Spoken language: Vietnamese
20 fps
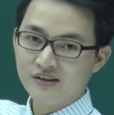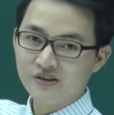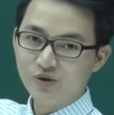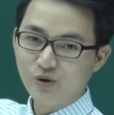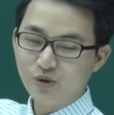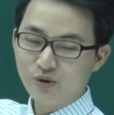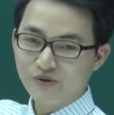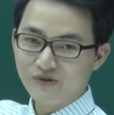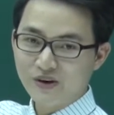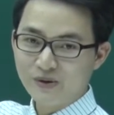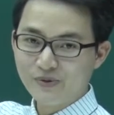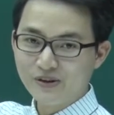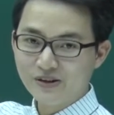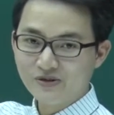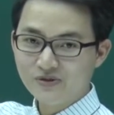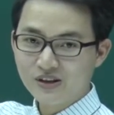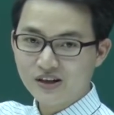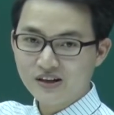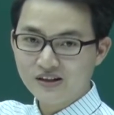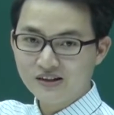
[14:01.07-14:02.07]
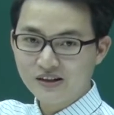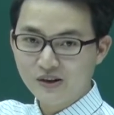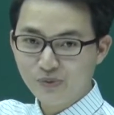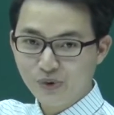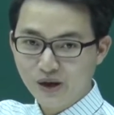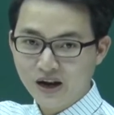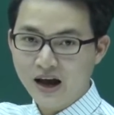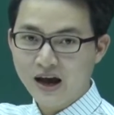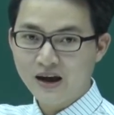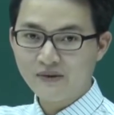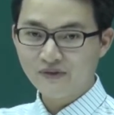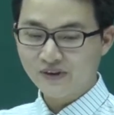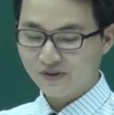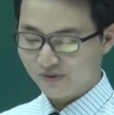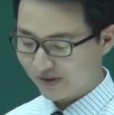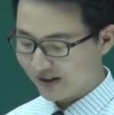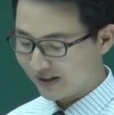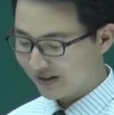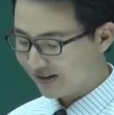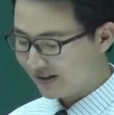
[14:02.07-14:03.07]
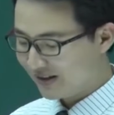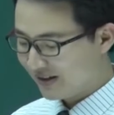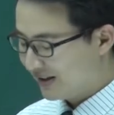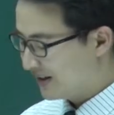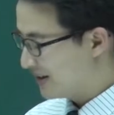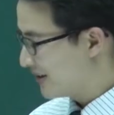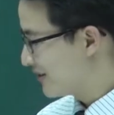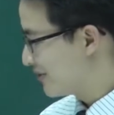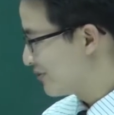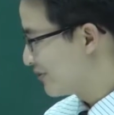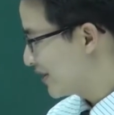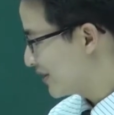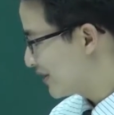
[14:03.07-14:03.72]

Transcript: Rồi, như vậy bây giờ chúng ta đi tính nguyên hàm, và chúng ta chúng